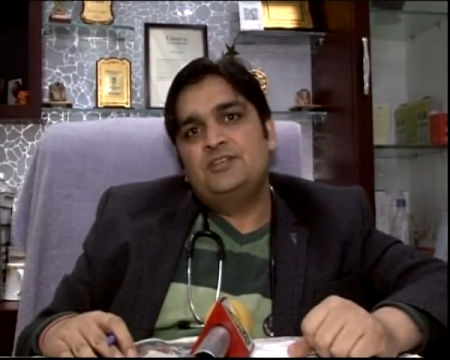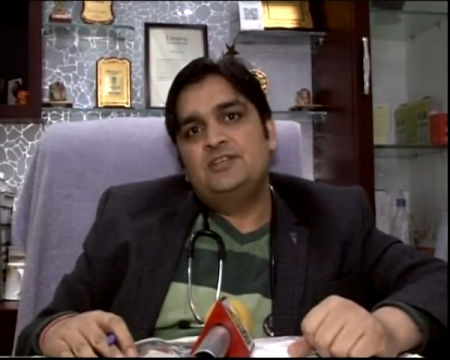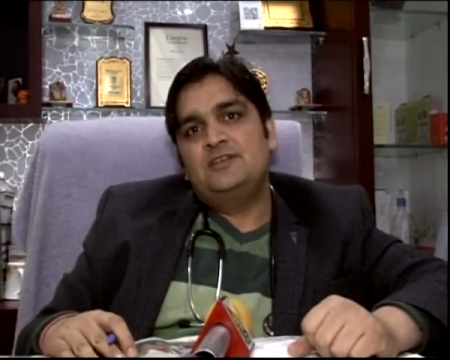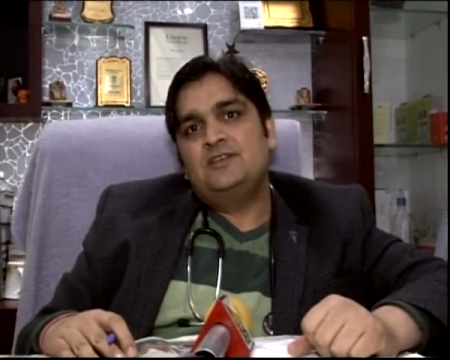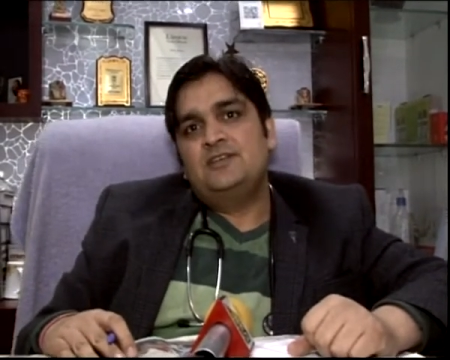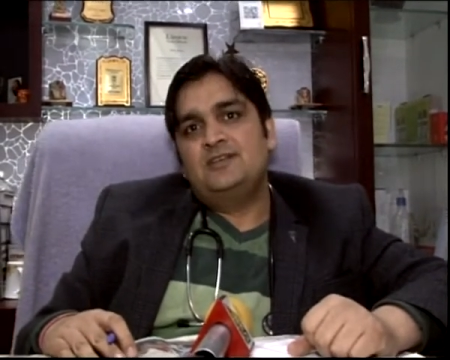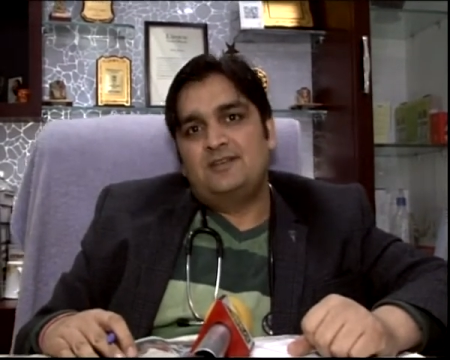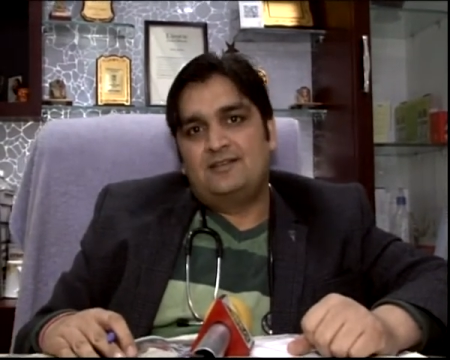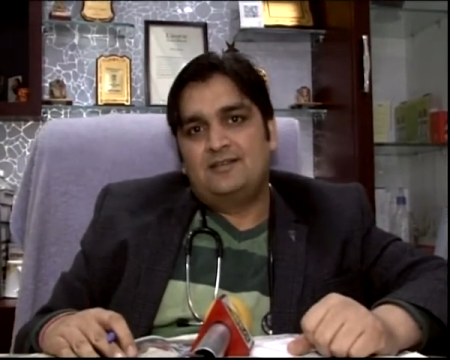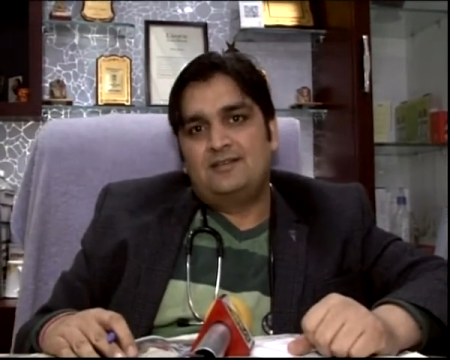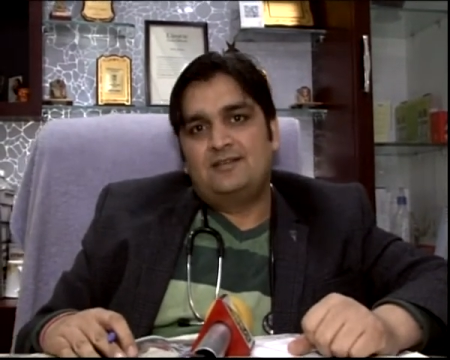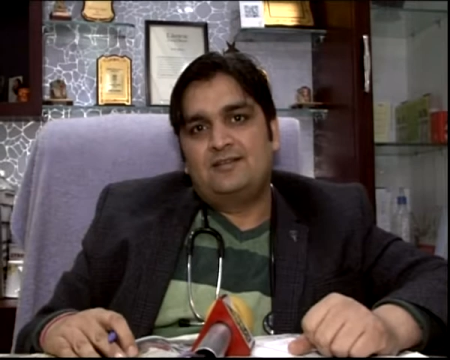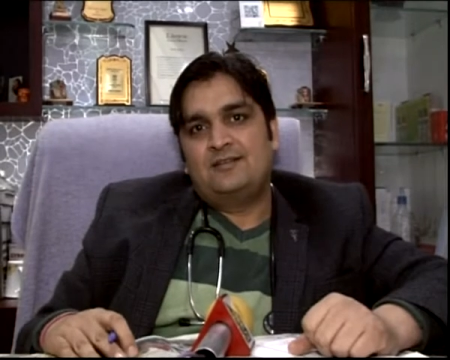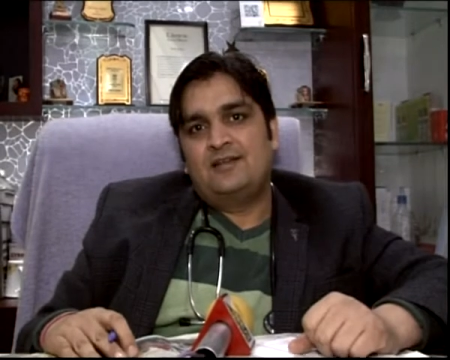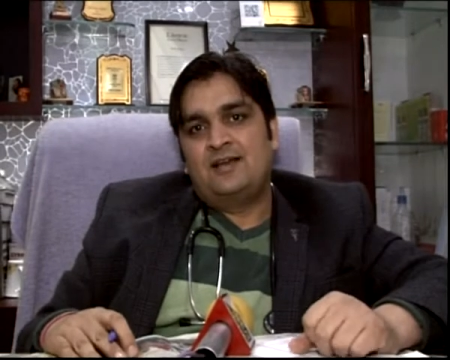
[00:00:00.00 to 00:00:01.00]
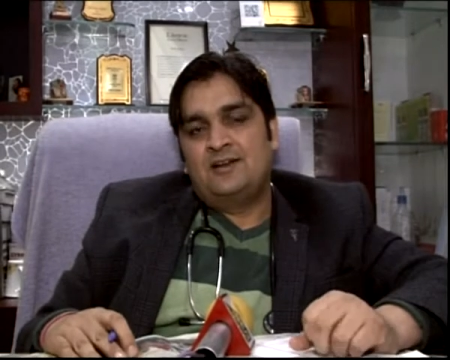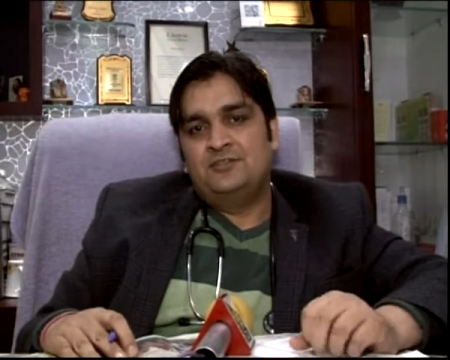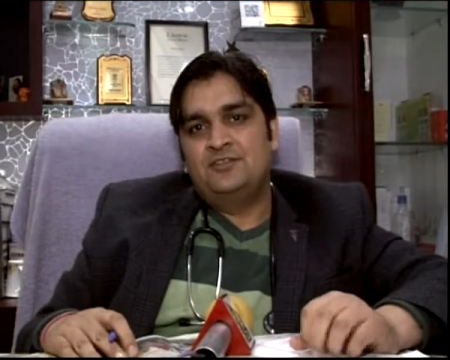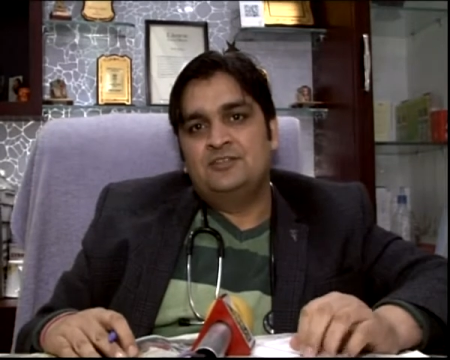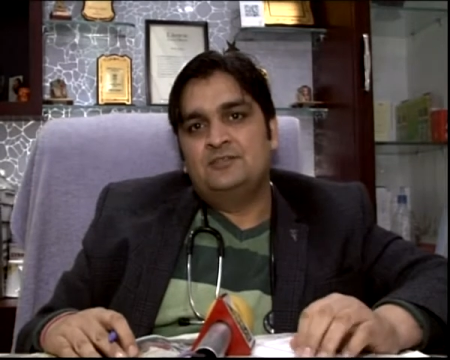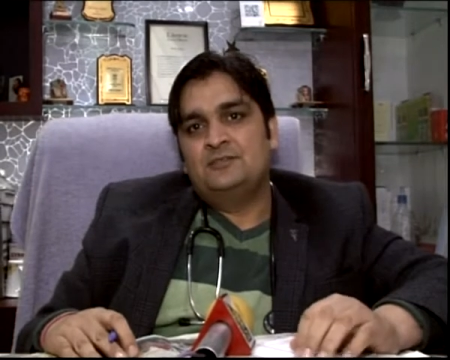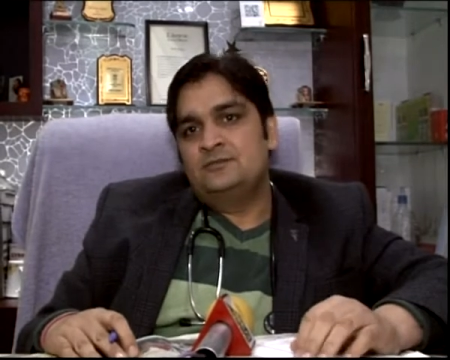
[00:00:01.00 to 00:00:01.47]
की
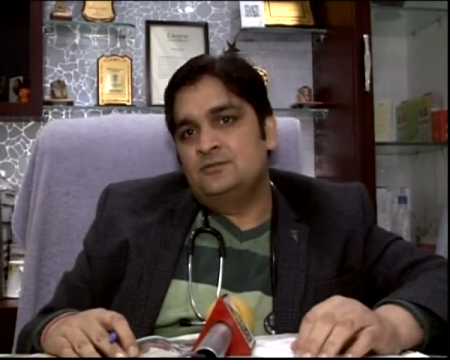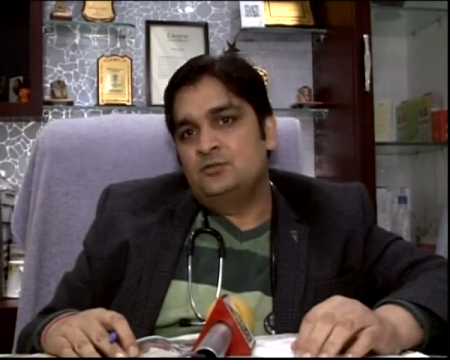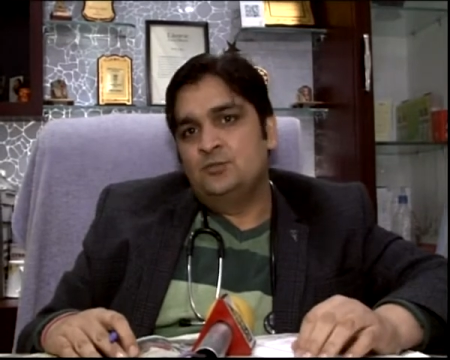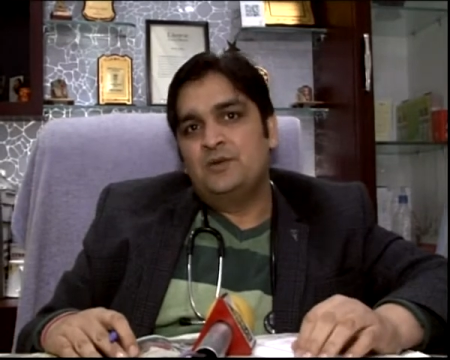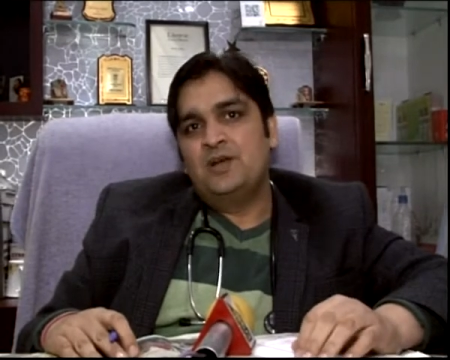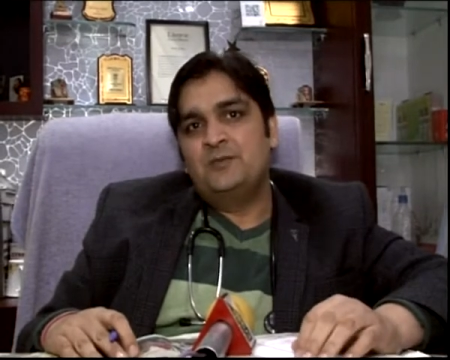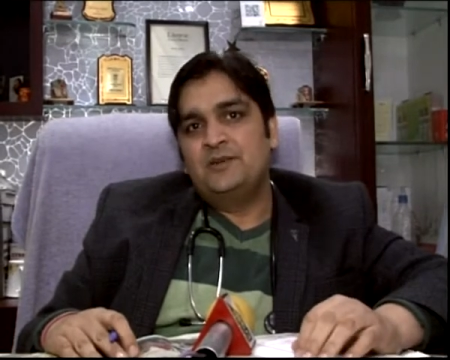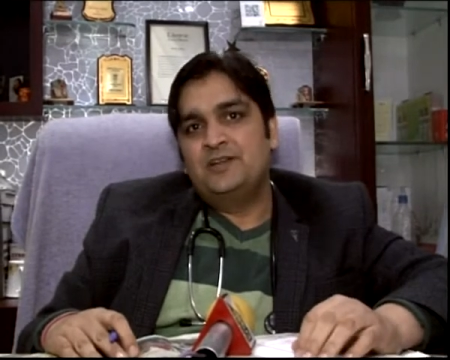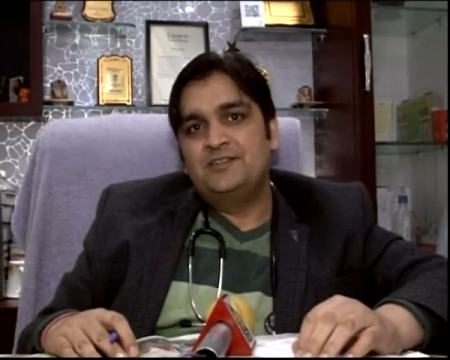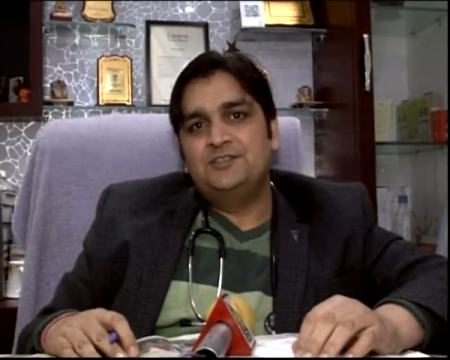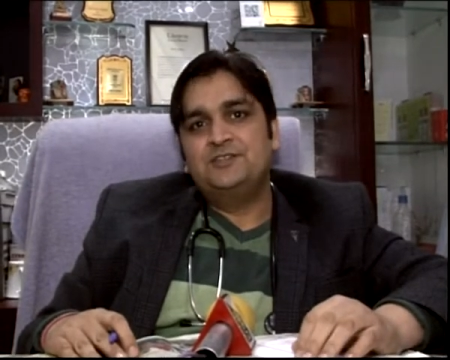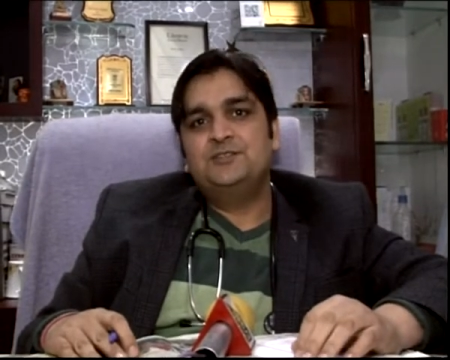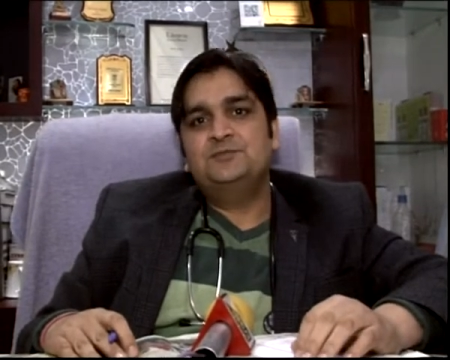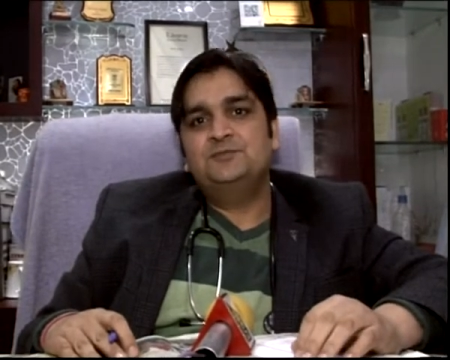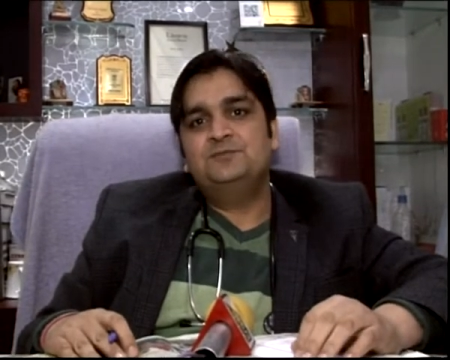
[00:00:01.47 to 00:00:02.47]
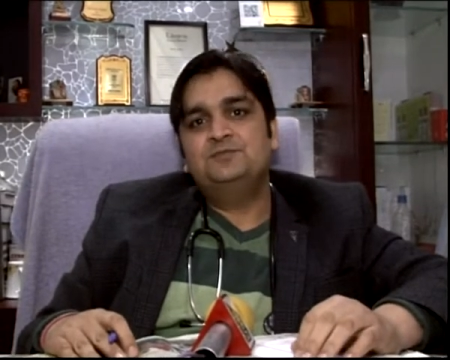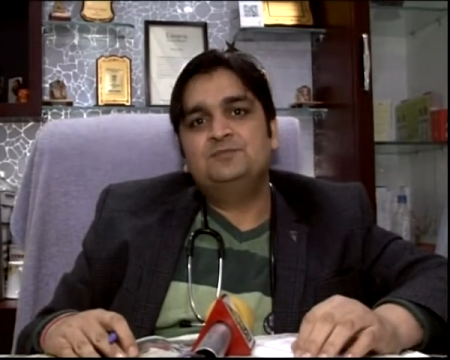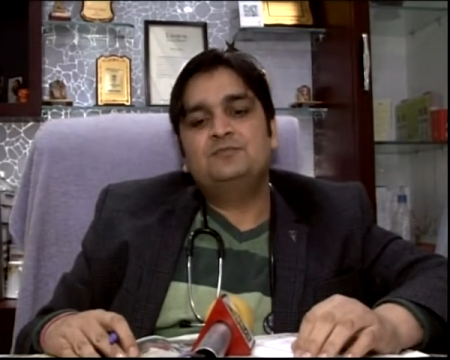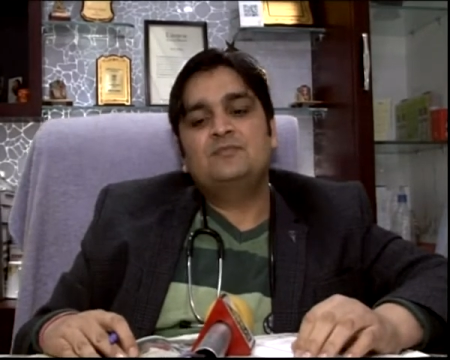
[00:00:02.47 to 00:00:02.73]
हार्दिक शुभकामनाएं देता हूं